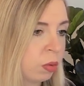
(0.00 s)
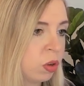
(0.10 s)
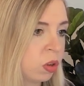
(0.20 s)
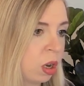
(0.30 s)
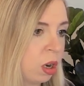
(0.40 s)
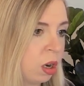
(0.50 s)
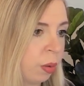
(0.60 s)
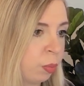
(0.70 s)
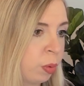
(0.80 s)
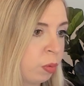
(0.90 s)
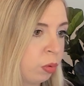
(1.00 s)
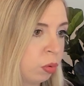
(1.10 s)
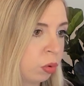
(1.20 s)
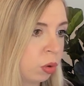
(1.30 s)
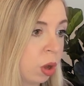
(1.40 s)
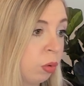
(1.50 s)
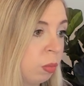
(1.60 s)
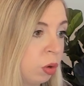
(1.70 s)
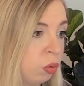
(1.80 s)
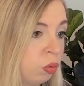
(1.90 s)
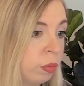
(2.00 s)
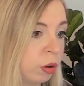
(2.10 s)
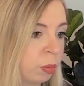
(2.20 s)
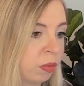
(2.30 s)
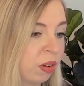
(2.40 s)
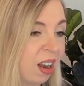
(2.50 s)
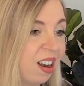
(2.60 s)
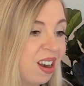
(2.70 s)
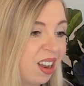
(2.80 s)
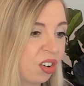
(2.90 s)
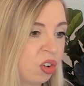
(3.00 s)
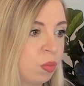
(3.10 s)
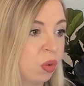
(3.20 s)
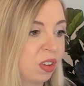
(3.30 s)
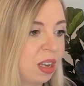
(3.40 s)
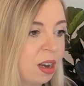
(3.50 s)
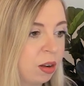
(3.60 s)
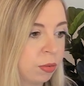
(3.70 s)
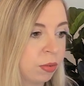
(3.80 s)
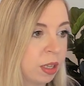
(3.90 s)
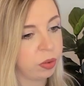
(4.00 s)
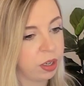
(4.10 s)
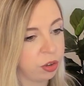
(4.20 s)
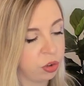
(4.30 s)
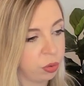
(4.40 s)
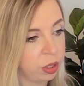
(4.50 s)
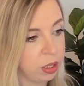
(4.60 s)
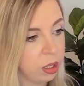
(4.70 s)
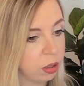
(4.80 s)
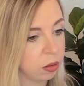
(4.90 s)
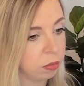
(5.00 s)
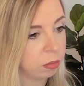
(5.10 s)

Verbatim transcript: Ah oui, celle-là, elle est un peu plus courte. Ah oui, bah du coup, bah, je préfère largement celle-là en fait. On a un jogging,